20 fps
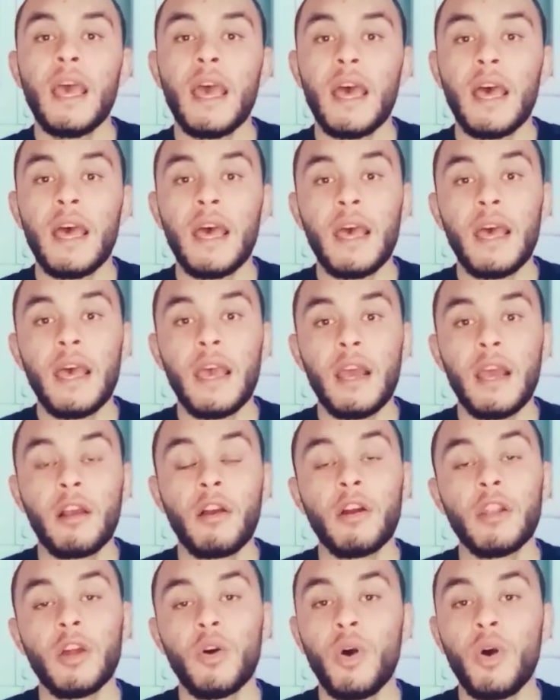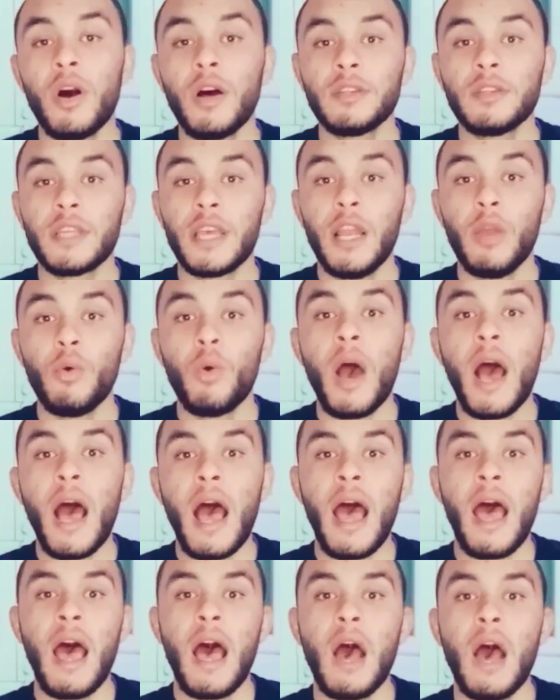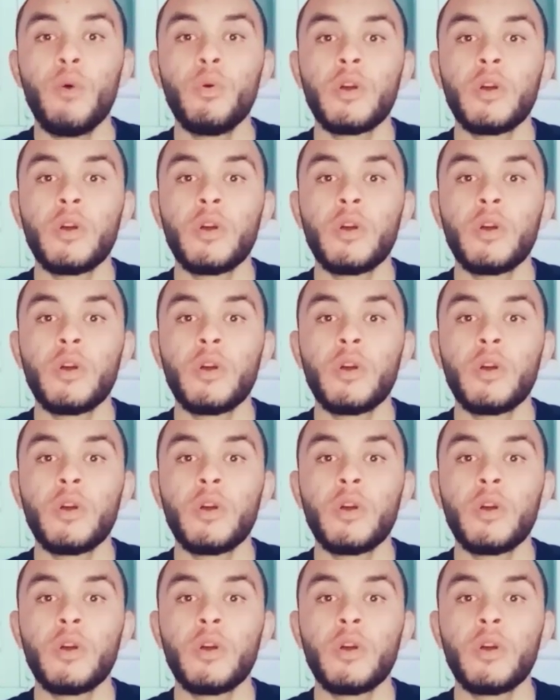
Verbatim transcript: آه، القنوات اللي واقعه او